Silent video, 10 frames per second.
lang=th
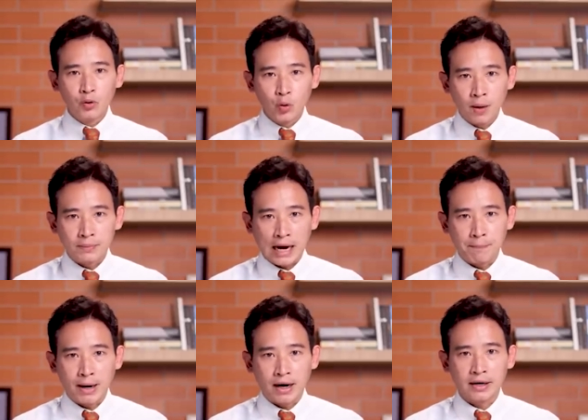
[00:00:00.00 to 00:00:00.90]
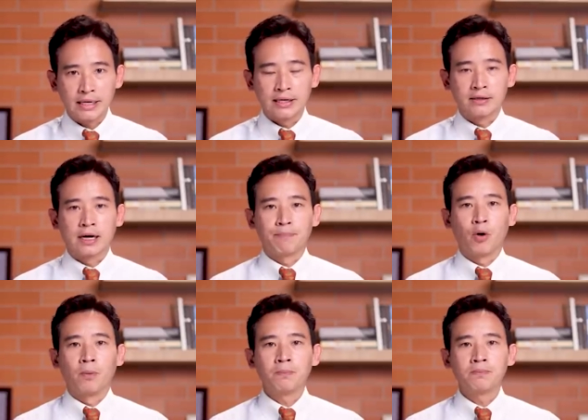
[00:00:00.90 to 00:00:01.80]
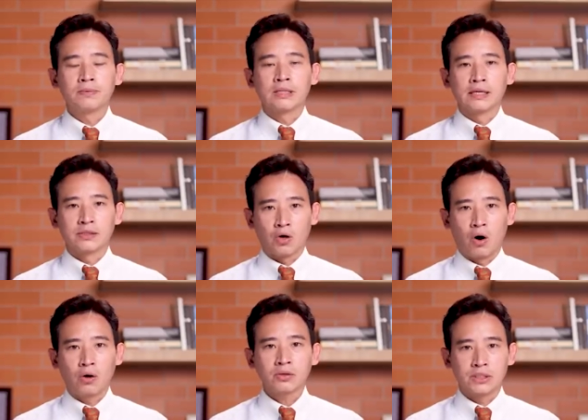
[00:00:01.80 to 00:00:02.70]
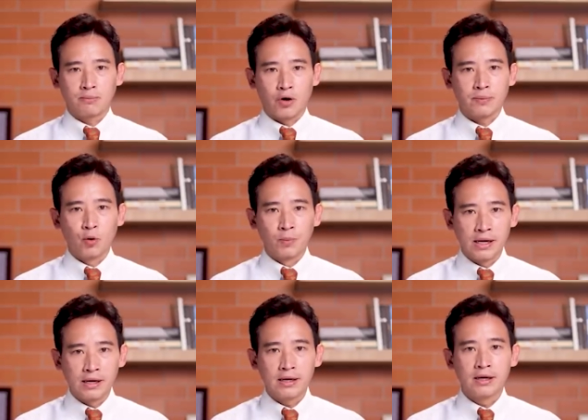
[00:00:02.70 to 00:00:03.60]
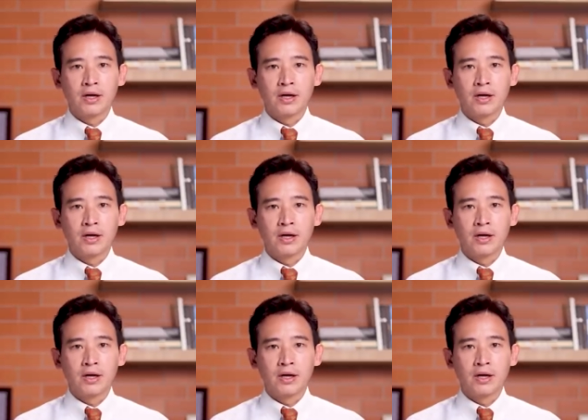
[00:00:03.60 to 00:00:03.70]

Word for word: ร่วมทำภารกิจกับผมในสองสมรภูมินี้